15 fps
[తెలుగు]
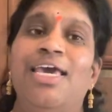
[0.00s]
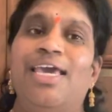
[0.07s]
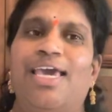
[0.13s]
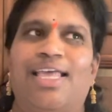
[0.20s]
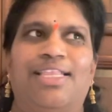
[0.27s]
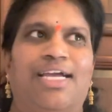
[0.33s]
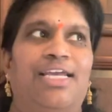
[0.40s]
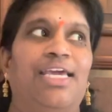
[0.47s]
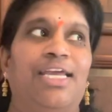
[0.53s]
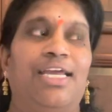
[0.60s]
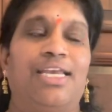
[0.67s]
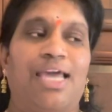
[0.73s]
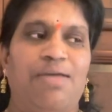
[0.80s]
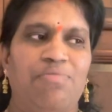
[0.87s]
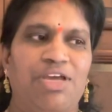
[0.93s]
ఎందుకంటే ఈ
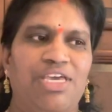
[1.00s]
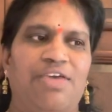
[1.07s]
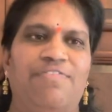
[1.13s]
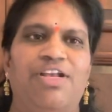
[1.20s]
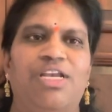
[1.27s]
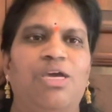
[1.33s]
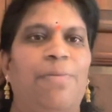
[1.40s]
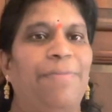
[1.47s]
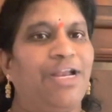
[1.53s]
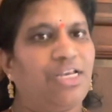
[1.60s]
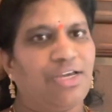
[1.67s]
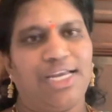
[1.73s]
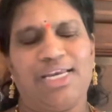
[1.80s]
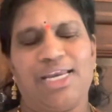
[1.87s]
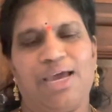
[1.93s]
టైంలో ఈ వీడియో
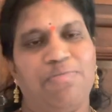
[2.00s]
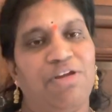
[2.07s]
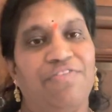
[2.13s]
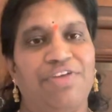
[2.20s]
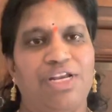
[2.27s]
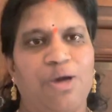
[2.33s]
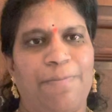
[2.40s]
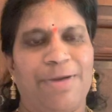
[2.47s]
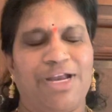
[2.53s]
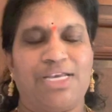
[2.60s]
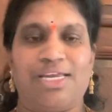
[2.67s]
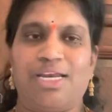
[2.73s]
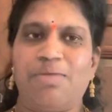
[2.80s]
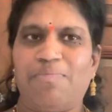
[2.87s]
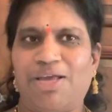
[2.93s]
పెట్టు ఈ టైంలో వీడియో
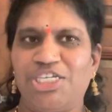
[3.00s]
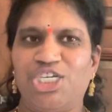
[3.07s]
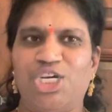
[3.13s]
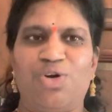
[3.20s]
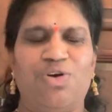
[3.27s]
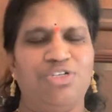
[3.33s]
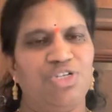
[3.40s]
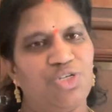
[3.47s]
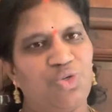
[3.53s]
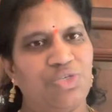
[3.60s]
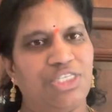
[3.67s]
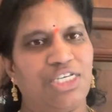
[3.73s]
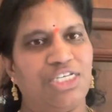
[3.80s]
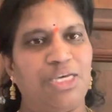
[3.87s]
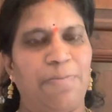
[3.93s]
పెట్టని మంచి రోజు
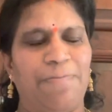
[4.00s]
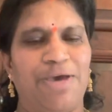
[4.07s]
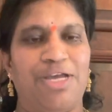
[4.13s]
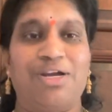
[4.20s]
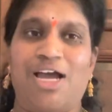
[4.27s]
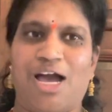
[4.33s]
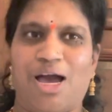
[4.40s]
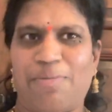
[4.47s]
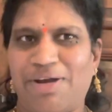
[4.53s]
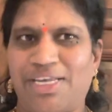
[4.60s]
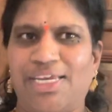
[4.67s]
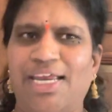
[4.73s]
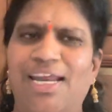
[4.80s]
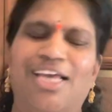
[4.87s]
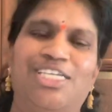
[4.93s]
చూసి చెప్పారు
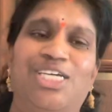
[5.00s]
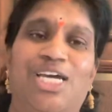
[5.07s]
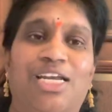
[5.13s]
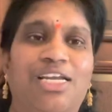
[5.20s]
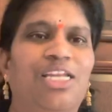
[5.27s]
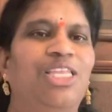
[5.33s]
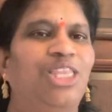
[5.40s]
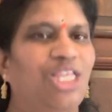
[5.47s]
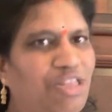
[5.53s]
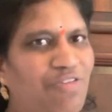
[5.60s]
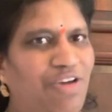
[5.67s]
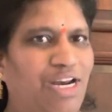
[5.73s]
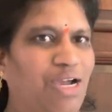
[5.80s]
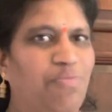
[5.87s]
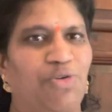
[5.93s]
కాబట్టి నా ఛానల్ ఇంత
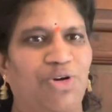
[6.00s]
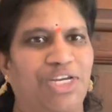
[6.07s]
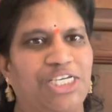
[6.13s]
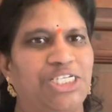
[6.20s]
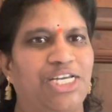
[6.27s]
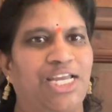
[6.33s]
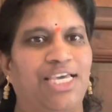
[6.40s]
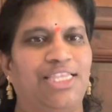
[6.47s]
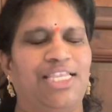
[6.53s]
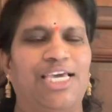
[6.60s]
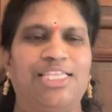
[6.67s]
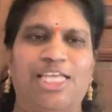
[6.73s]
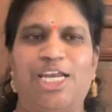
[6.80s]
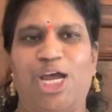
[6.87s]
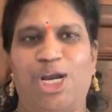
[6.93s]
త్వరగా మొంటేషన్ అయింది
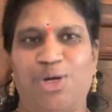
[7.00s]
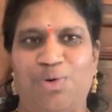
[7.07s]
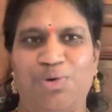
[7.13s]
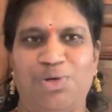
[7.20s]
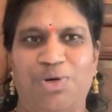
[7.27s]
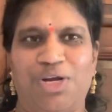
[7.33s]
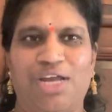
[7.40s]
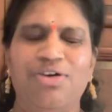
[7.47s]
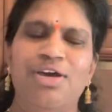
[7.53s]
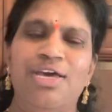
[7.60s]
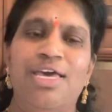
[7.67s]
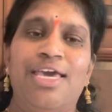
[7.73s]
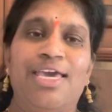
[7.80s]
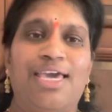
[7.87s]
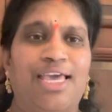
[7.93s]
అయితే నేను అనుకుంటున్నాను
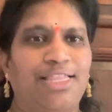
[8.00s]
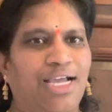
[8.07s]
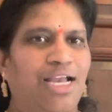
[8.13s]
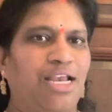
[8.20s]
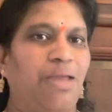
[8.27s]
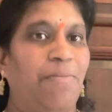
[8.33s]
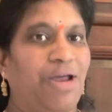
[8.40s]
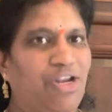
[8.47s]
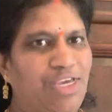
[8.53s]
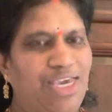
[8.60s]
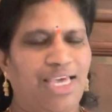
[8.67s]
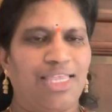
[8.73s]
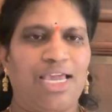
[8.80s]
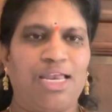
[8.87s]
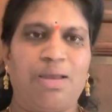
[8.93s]
ఎందుకంటే మనం
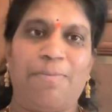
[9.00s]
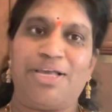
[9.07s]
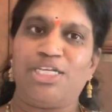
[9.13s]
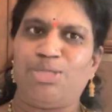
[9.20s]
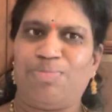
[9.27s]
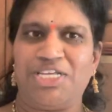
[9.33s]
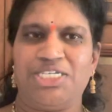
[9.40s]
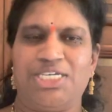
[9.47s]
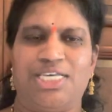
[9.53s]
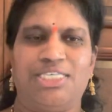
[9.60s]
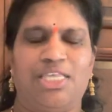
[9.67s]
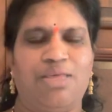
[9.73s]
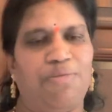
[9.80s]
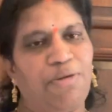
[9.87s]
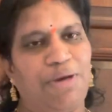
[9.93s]
ఏదైనా మంచి పని
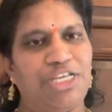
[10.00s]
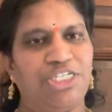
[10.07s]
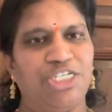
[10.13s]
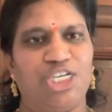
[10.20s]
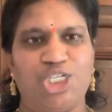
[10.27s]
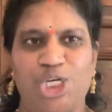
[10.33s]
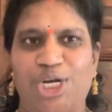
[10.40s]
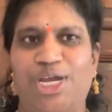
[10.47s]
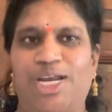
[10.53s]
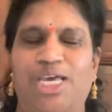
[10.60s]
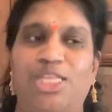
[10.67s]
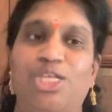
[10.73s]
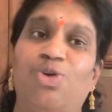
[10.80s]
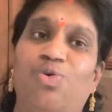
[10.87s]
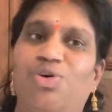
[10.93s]
చేసేటప్పుడు మంచి చెడు
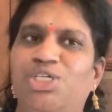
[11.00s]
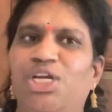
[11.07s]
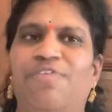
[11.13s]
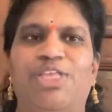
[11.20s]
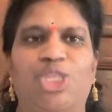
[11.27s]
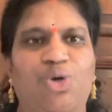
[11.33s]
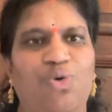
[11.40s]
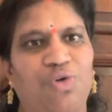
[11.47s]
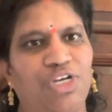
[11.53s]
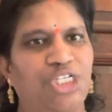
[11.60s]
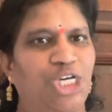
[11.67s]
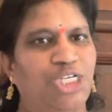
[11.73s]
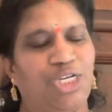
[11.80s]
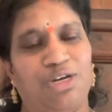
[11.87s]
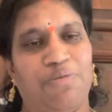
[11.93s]
అనేది రోజులు వెతుక్కొని
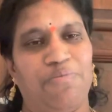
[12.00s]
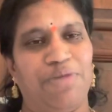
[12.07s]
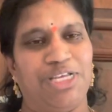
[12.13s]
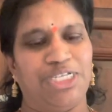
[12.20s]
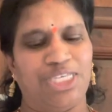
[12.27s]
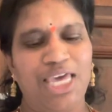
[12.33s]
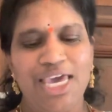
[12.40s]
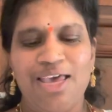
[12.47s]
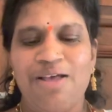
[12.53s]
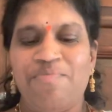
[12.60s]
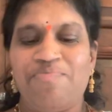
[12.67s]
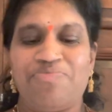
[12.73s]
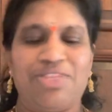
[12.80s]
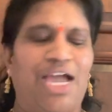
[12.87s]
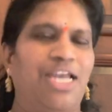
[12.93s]
చేయటం మంచిది
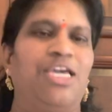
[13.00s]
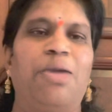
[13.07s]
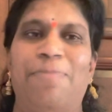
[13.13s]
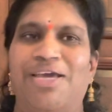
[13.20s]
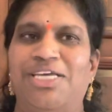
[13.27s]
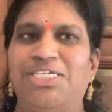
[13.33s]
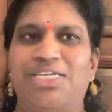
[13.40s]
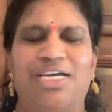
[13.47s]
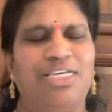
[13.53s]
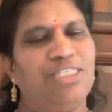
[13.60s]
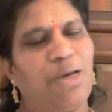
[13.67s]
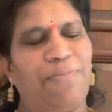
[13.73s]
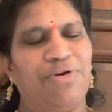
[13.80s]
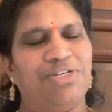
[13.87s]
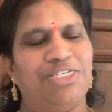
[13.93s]
దానికి బెస్ట్గా
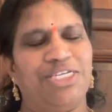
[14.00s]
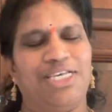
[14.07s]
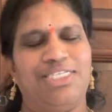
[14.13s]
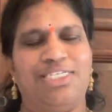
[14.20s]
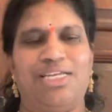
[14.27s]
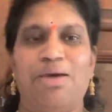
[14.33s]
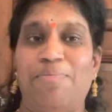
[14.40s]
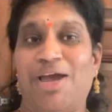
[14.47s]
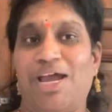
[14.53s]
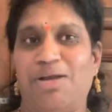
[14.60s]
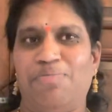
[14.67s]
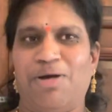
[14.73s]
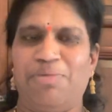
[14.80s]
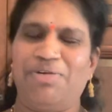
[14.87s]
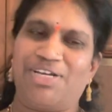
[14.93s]
సపోర్ట్ చేసిన
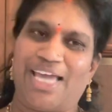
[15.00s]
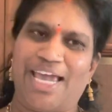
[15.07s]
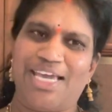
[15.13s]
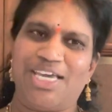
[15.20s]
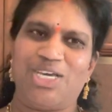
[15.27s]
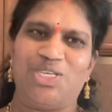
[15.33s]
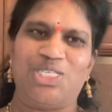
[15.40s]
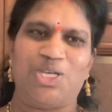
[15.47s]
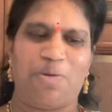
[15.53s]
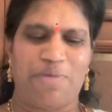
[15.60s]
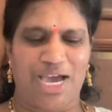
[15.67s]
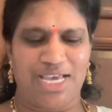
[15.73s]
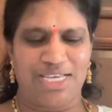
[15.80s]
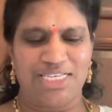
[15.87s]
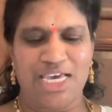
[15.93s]
బ్యాడ్ బాబు థ్యాంక్ సో
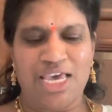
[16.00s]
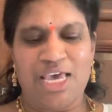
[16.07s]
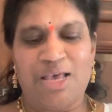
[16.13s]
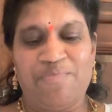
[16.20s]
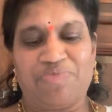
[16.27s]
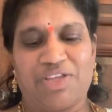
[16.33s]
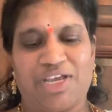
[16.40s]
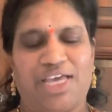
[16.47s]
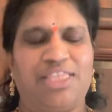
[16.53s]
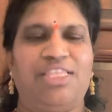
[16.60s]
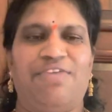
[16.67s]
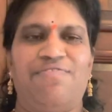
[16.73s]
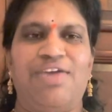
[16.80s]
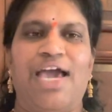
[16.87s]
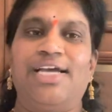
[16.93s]
మచ్ ఇంకా
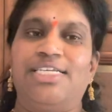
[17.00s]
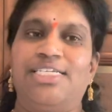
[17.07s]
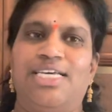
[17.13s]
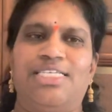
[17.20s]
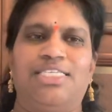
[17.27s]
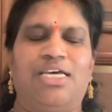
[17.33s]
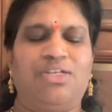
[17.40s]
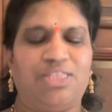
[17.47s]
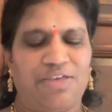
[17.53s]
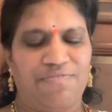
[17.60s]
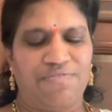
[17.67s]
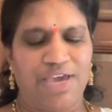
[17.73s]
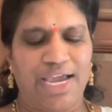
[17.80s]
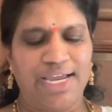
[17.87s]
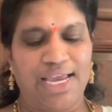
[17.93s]
దివ్యాంగ్ చేశారు
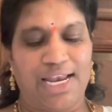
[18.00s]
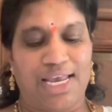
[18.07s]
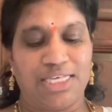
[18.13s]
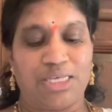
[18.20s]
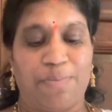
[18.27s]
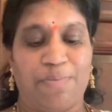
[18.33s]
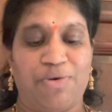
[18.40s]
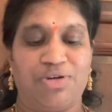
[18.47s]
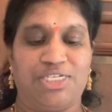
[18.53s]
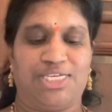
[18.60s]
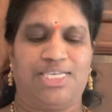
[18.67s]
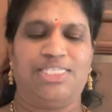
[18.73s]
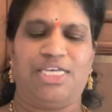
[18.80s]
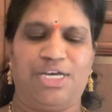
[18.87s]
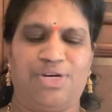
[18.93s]
దివ్యాంగ్ ఎలా సపోర్ట్
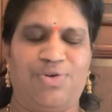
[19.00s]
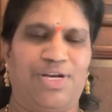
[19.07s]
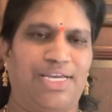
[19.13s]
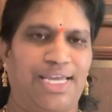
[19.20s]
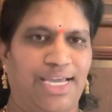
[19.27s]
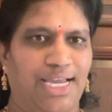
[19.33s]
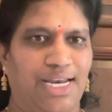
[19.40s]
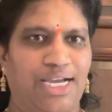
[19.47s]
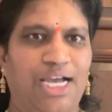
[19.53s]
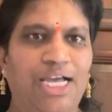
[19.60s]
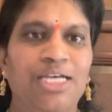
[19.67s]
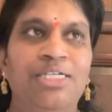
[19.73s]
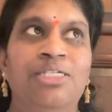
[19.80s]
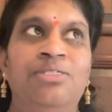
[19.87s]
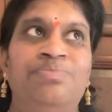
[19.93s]
చేశారు అంటే గనక
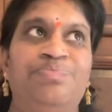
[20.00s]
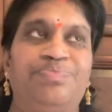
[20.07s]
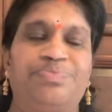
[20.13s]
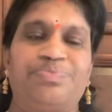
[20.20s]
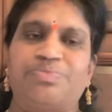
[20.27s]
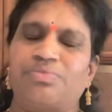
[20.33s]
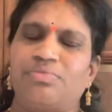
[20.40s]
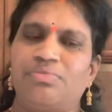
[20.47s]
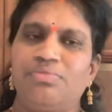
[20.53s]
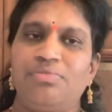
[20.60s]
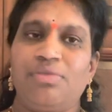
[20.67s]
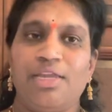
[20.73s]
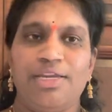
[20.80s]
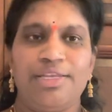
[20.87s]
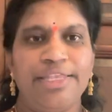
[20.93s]

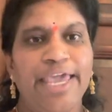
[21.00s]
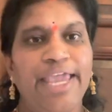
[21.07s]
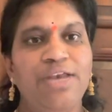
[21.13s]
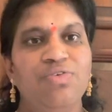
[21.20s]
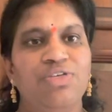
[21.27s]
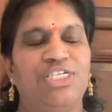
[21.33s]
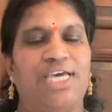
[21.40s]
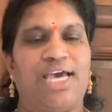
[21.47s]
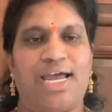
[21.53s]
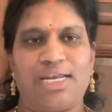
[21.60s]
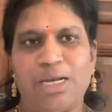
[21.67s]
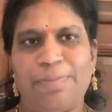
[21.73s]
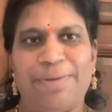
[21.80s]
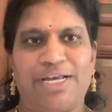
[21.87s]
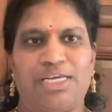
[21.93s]
నేను
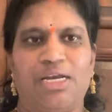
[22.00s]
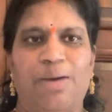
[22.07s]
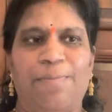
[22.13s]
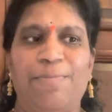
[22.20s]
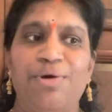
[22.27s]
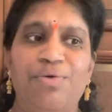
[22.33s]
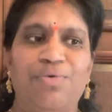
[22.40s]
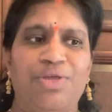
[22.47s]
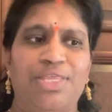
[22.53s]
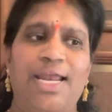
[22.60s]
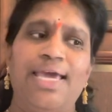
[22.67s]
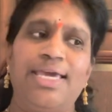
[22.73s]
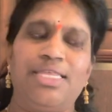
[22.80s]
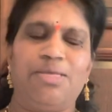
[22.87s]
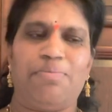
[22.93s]
ఛానల్ పెట్టినప్పుడు వదిన
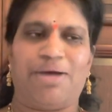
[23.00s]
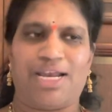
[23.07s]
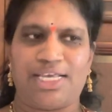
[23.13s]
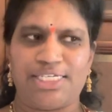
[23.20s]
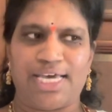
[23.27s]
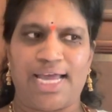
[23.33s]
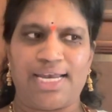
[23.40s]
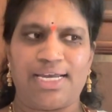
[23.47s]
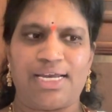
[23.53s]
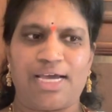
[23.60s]
ఇది మన ఛానల్